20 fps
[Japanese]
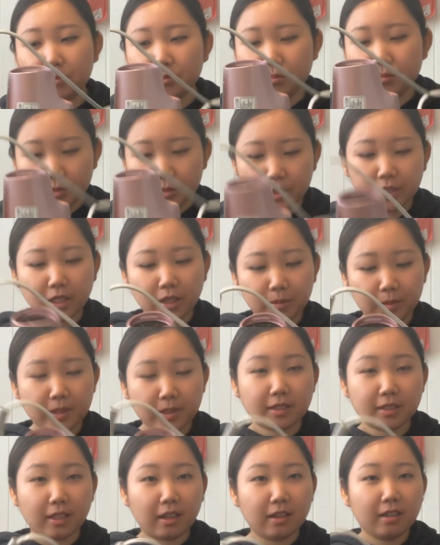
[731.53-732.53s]
持ってきまし
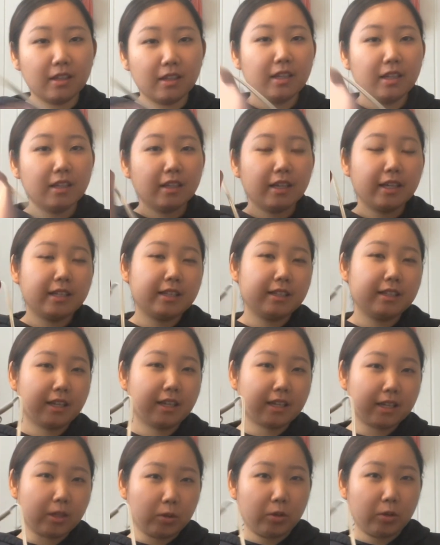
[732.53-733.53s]
たえでなん
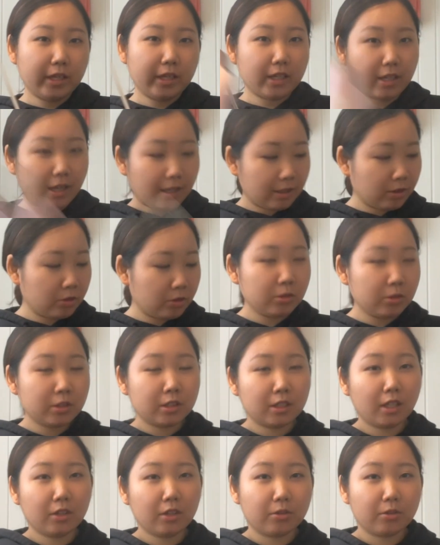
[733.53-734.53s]
かこれ感動し
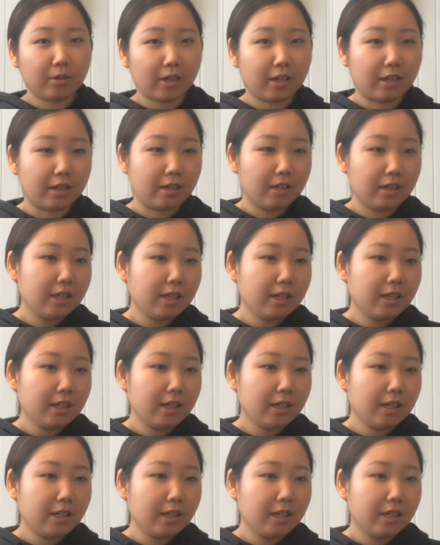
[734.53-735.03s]
たのは